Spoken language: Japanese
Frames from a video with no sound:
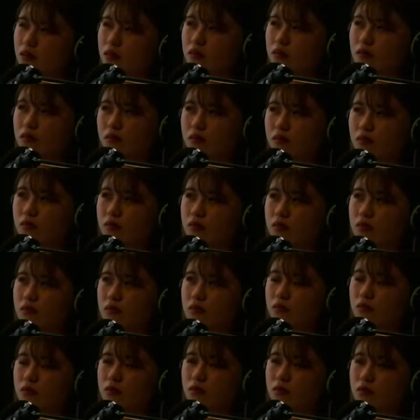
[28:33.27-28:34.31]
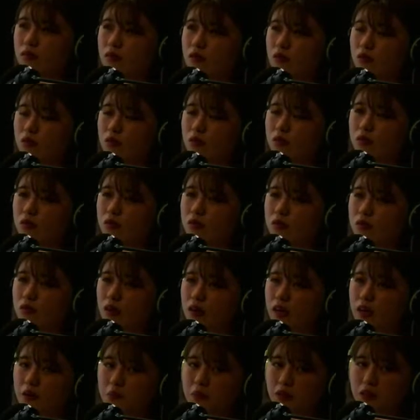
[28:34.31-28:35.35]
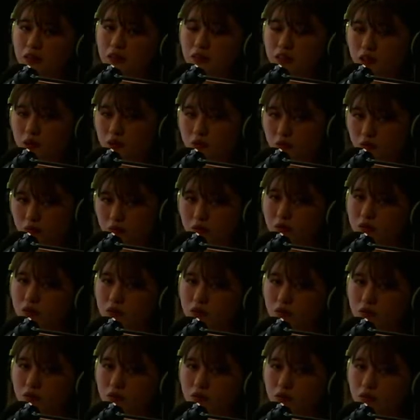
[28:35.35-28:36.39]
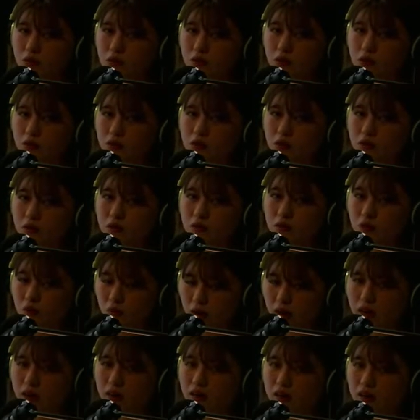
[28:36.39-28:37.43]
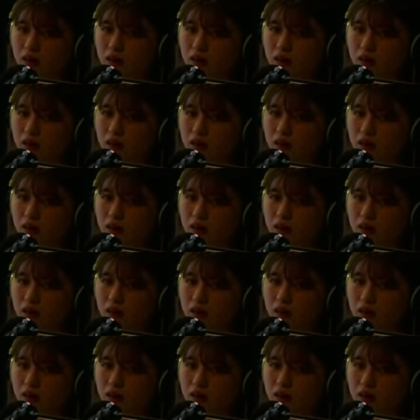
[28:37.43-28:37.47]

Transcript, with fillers: うん、その、解明したこととか、